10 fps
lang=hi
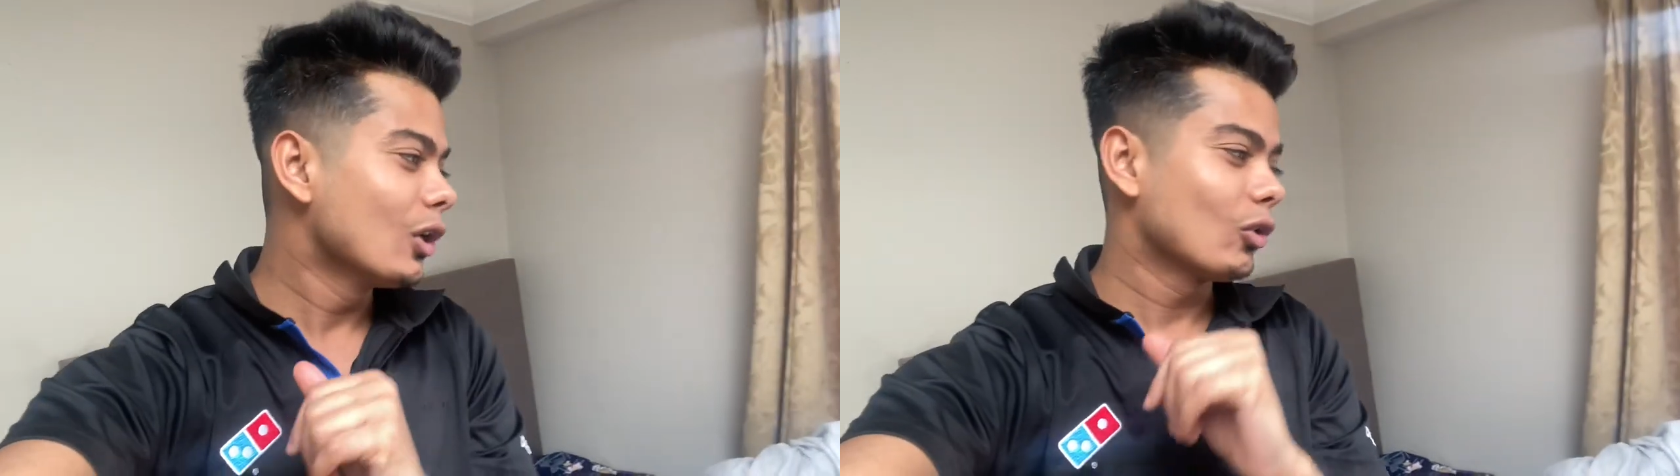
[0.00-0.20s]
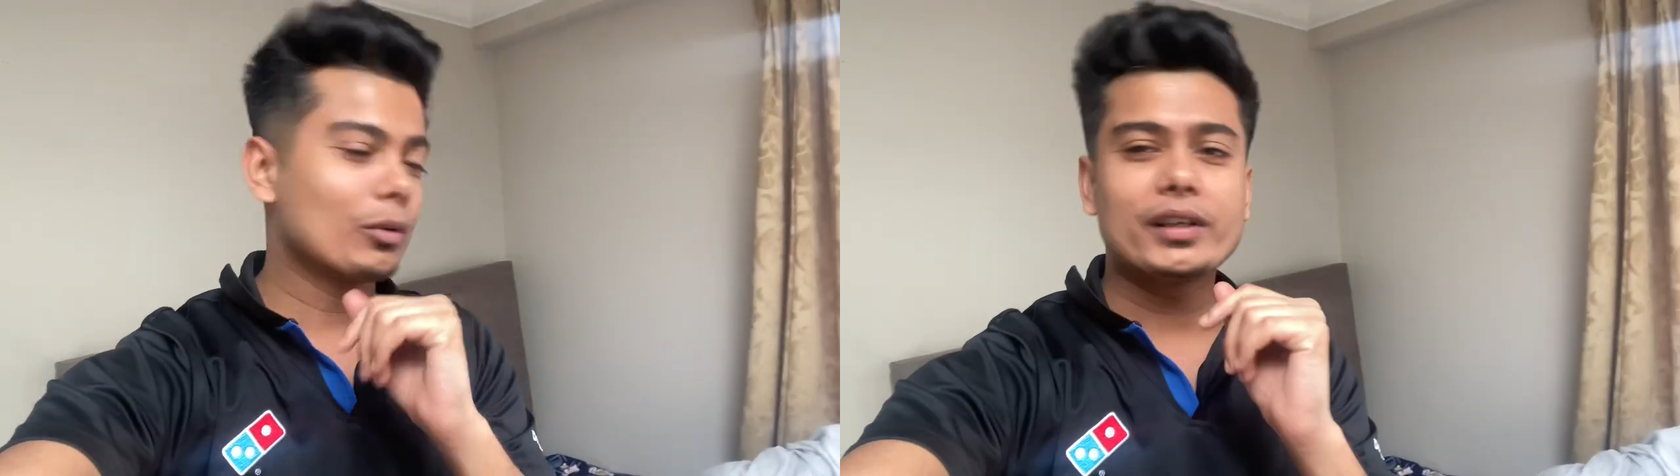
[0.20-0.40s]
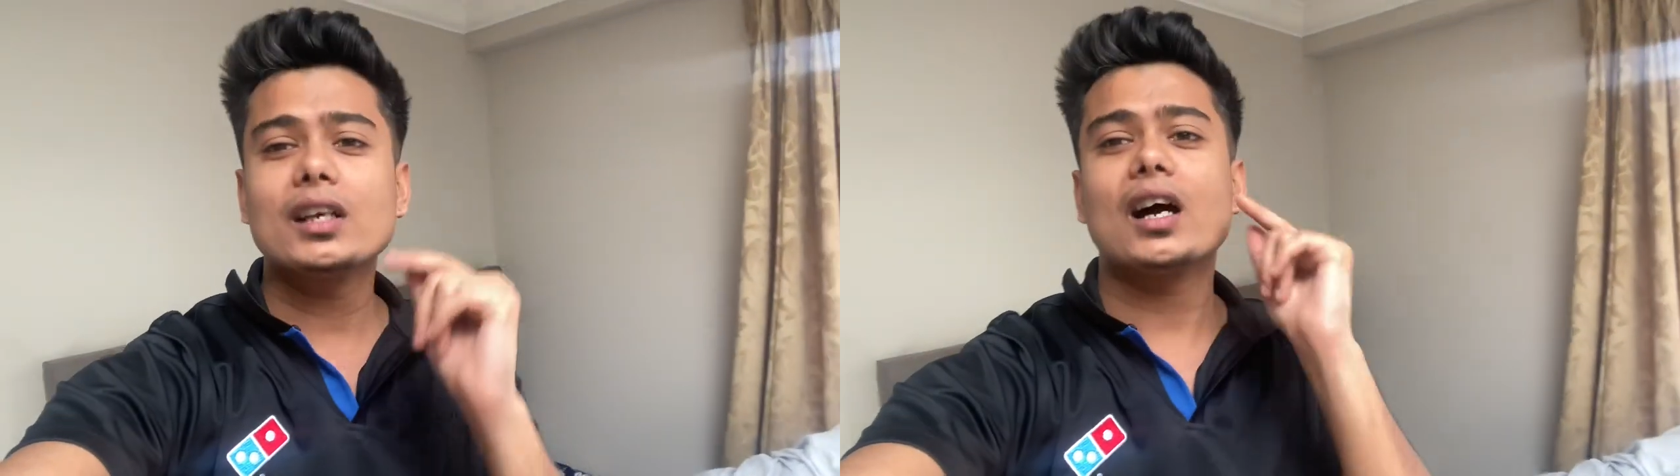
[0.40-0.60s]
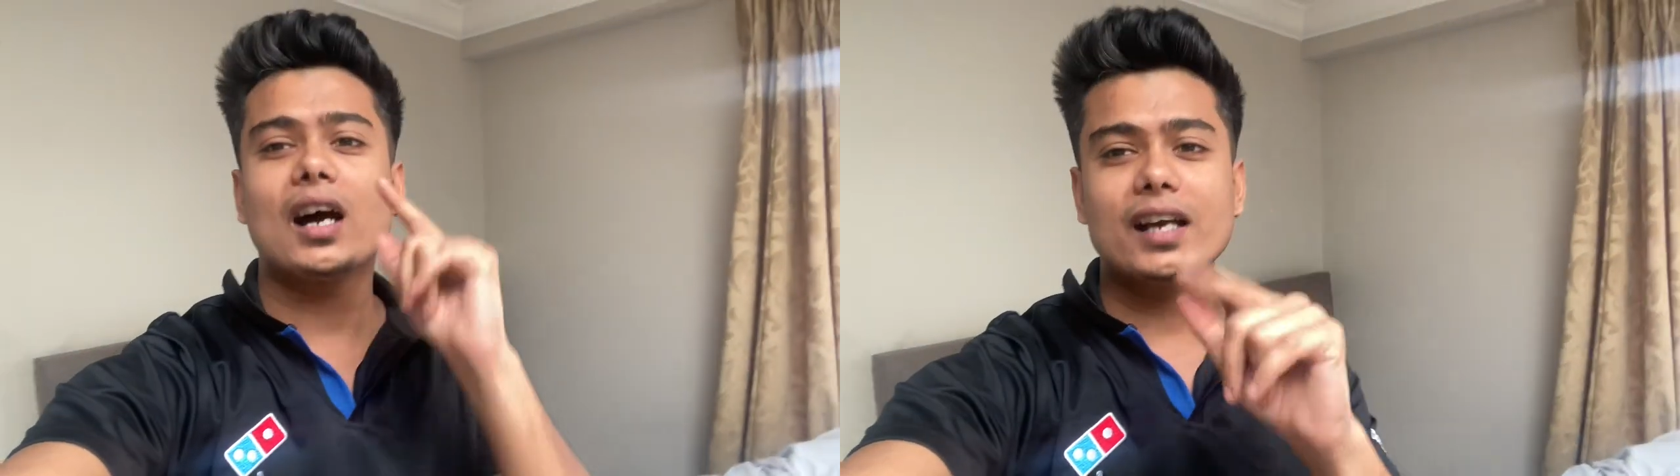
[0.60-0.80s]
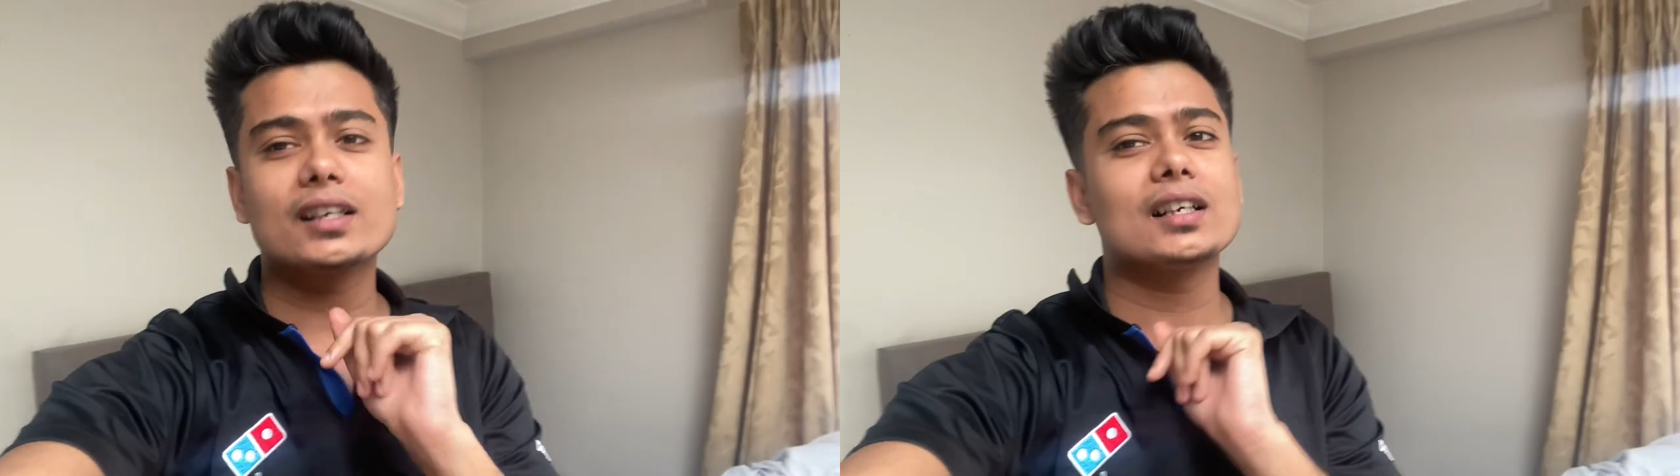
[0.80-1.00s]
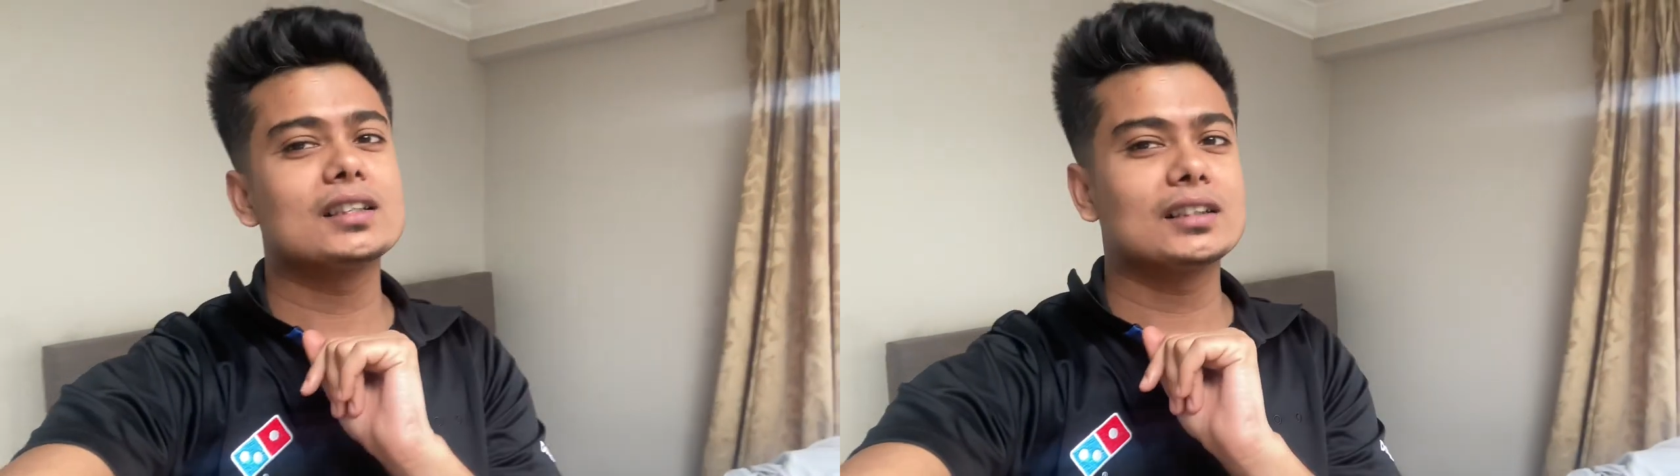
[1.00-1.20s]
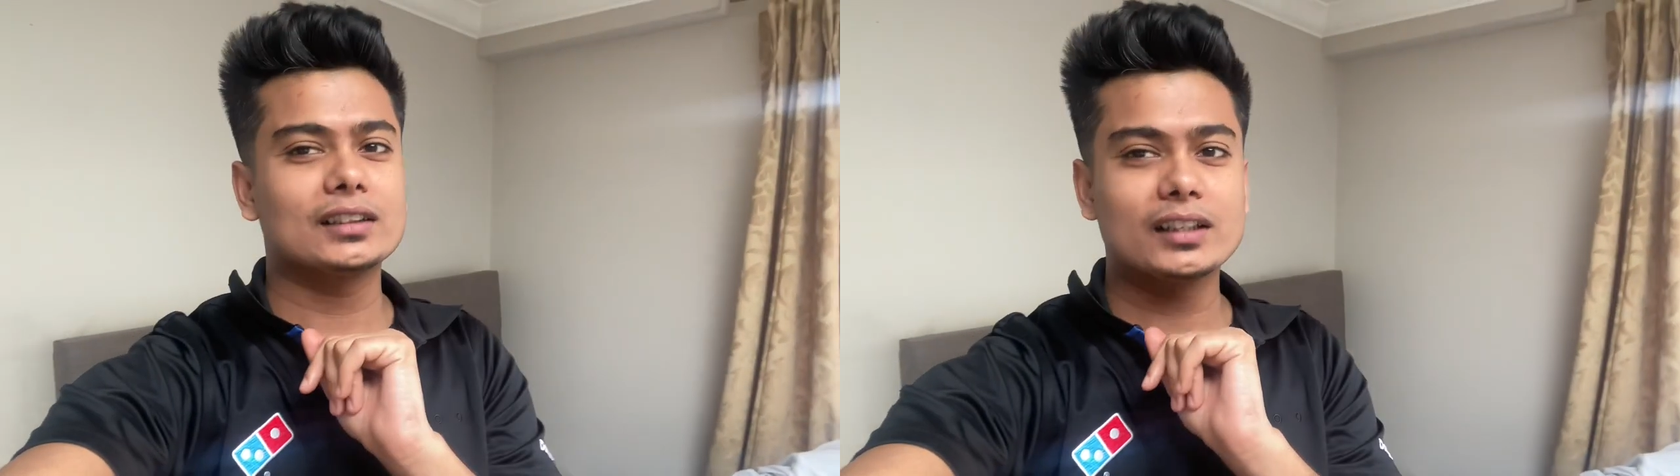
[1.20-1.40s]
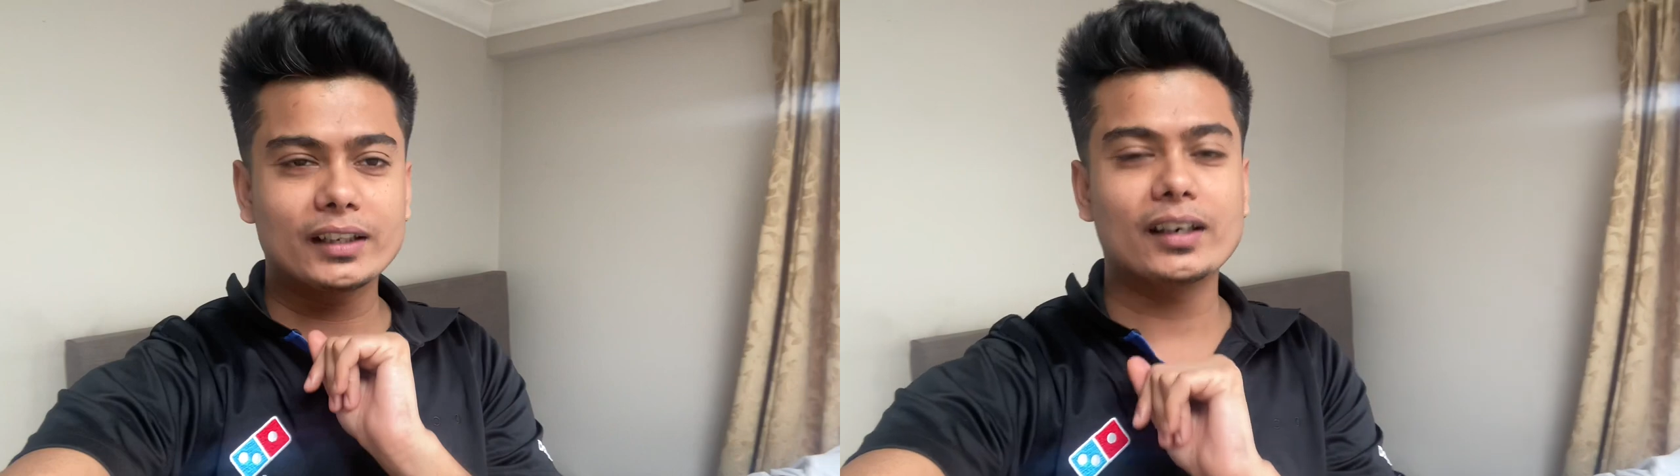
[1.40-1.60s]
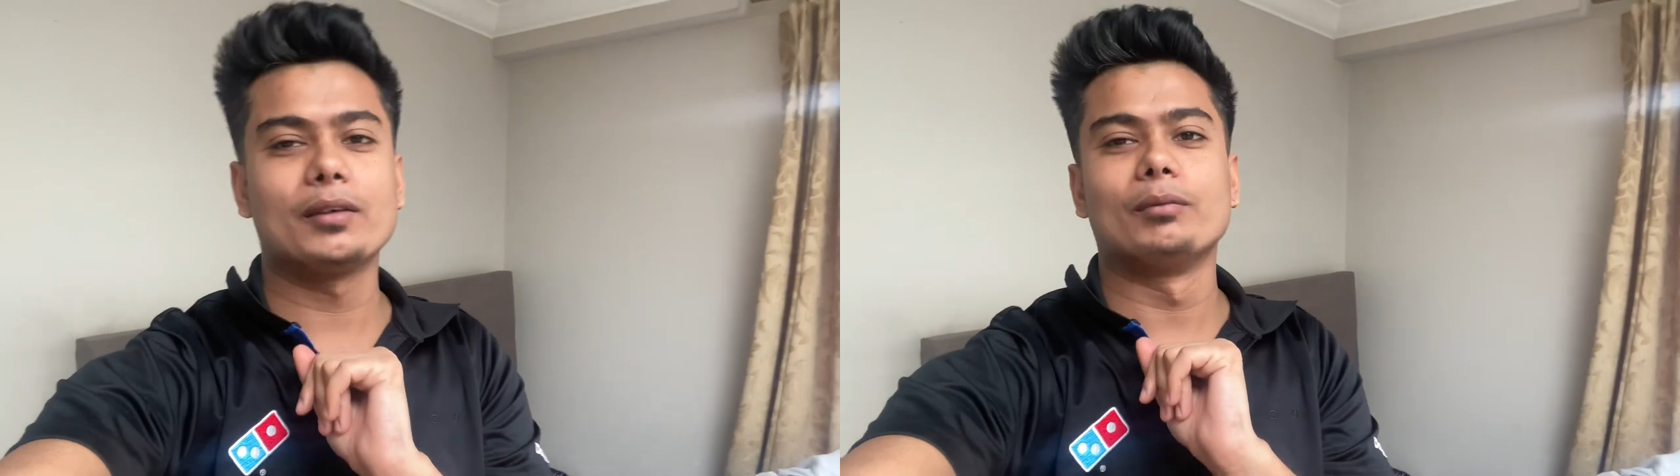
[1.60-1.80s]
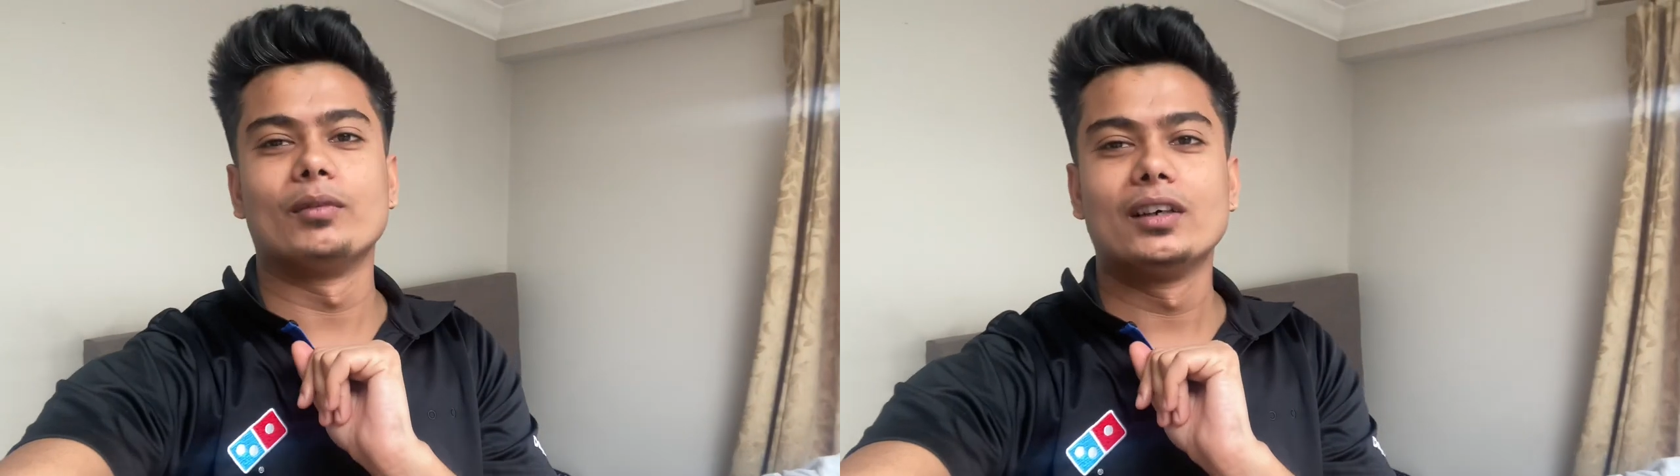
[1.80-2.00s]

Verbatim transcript: और भैया आज रात जा सकते हैं क्लब